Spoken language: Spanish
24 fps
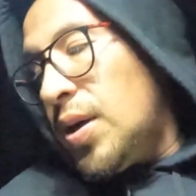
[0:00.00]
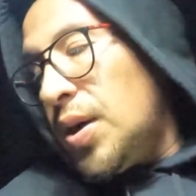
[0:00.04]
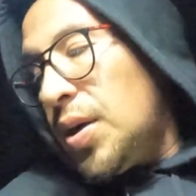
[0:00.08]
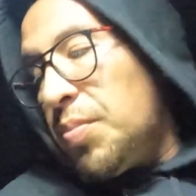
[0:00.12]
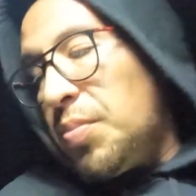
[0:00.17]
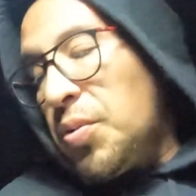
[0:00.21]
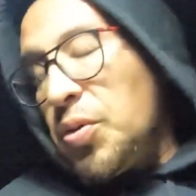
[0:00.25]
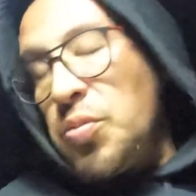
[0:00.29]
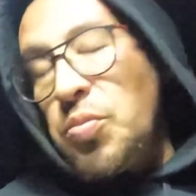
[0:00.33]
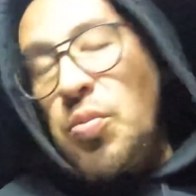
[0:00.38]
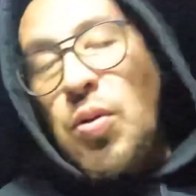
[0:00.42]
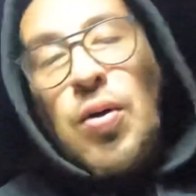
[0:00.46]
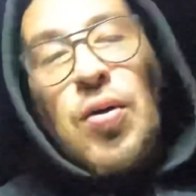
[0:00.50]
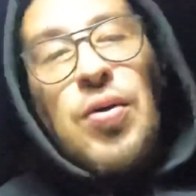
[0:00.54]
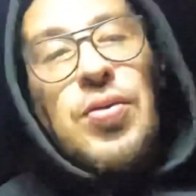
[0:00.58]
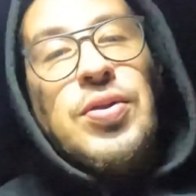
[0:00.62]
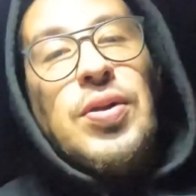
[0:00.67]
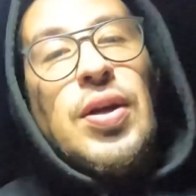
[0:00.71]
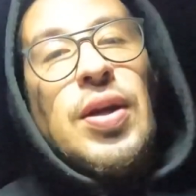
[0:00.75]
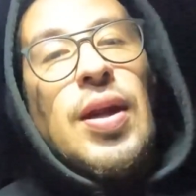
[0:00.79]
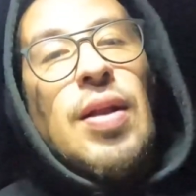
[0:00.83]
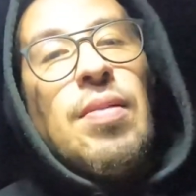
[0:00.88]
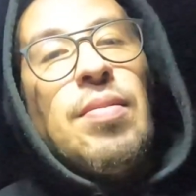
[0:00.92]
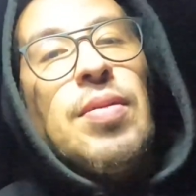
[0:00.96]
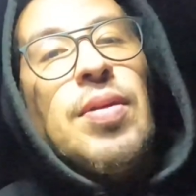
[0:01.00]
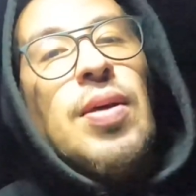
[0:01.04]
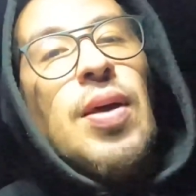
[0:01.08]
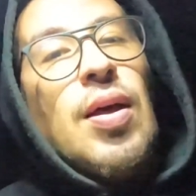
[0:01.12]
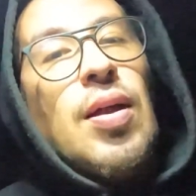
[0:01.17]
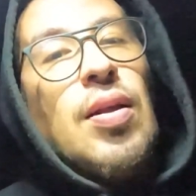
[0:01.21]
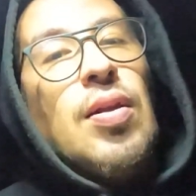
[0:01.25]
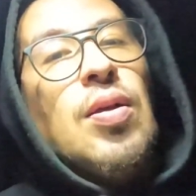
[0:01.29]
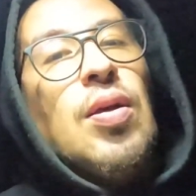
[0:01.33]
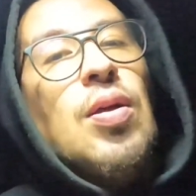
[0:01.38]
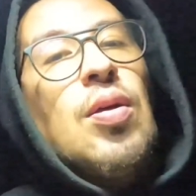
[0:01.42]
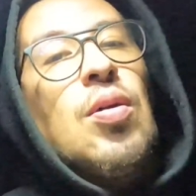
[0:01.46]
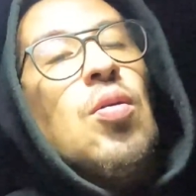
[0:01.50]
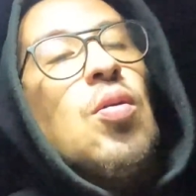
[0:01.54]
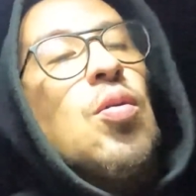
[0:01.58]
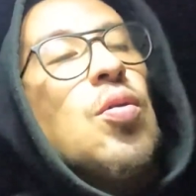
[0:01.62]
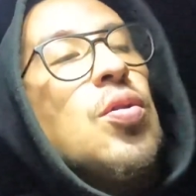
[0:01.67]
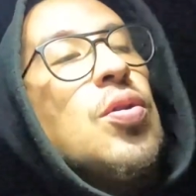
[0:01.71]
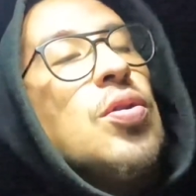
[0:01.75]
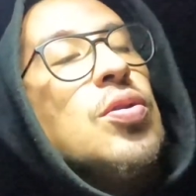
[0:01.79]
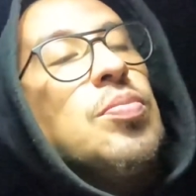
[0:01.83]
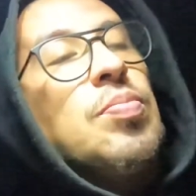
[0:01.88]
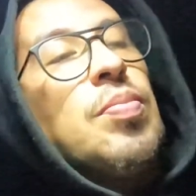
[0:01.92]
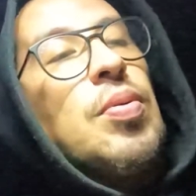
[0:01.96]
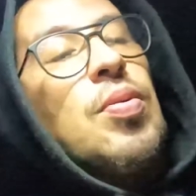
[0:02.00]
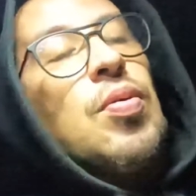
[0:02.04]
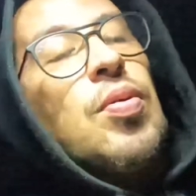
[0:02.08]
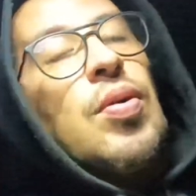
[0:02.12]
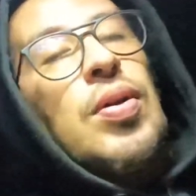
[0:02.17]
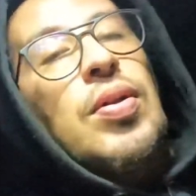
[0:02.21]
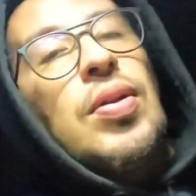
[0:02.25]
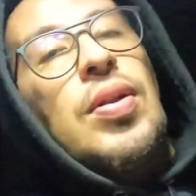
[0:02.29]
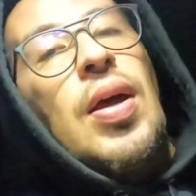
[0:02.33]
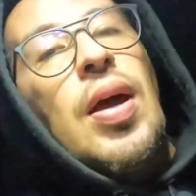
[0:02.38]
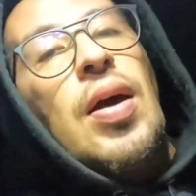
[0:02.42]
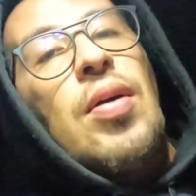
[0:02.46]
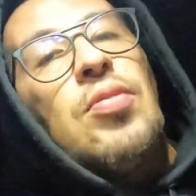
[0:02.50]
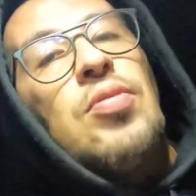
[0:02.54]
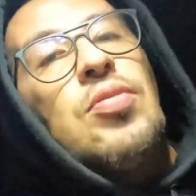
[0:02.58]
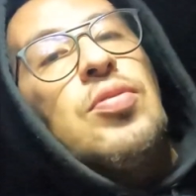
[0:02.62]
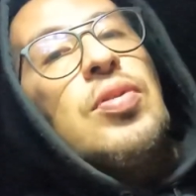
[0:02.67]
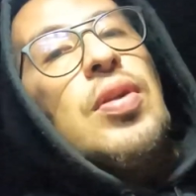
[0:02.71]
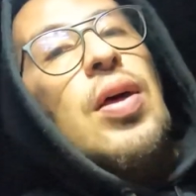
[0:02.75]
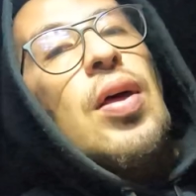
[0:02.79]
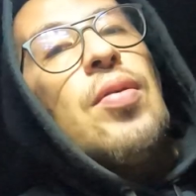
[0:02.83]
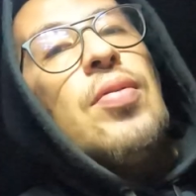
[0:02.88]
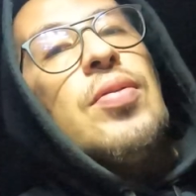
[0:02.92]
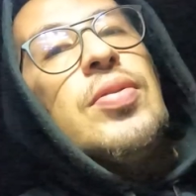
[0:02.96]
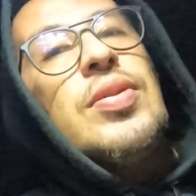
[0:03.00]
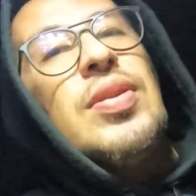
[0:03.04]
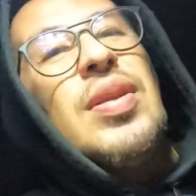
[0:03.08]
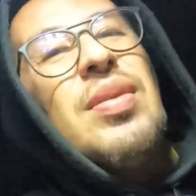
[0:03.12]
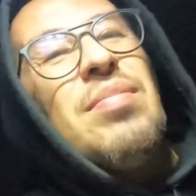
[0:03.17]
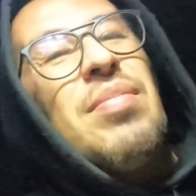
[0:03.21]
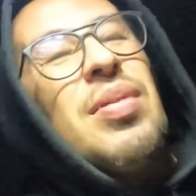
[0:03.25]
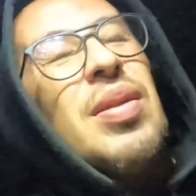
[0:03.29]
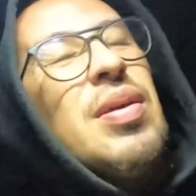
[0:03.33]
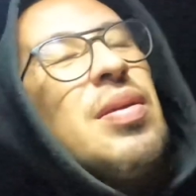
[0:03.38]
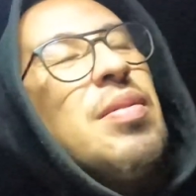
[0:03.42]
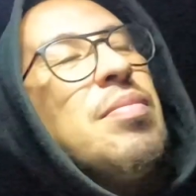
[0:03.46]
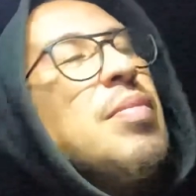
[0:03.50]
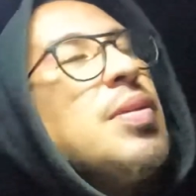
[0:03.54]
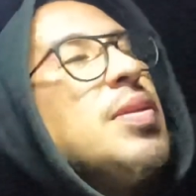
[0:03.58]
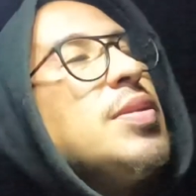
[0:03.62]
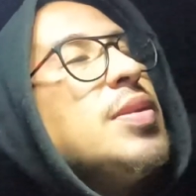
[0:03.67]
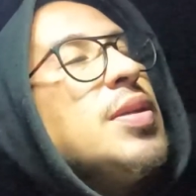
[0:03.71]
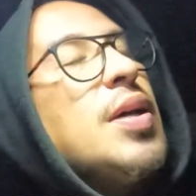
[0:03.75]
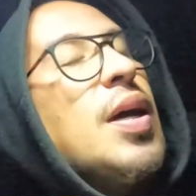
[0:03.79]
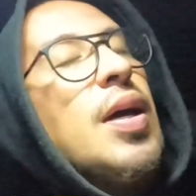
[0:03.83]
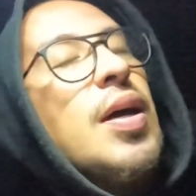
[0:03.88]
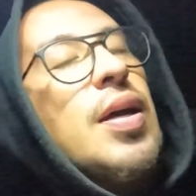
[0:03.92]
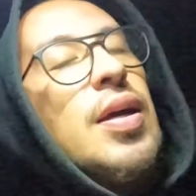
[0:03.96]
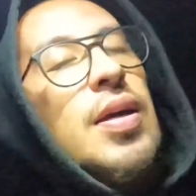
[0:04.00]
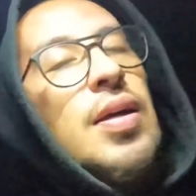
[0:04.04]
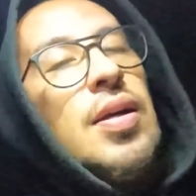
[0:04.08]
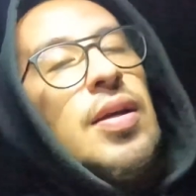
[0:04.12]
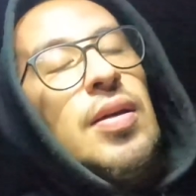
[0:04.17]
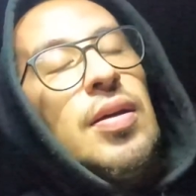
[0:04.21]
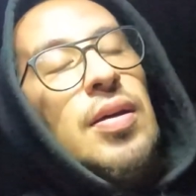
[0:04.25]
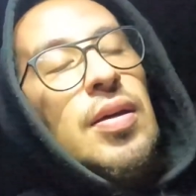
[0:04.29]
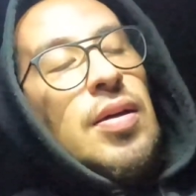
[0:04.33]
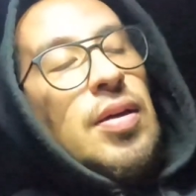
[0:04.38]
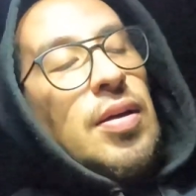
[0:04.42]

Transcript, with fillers: Y pues bueno, hasta aquí el video del día de hoy. Espero que te haya gustado este breve mensaje.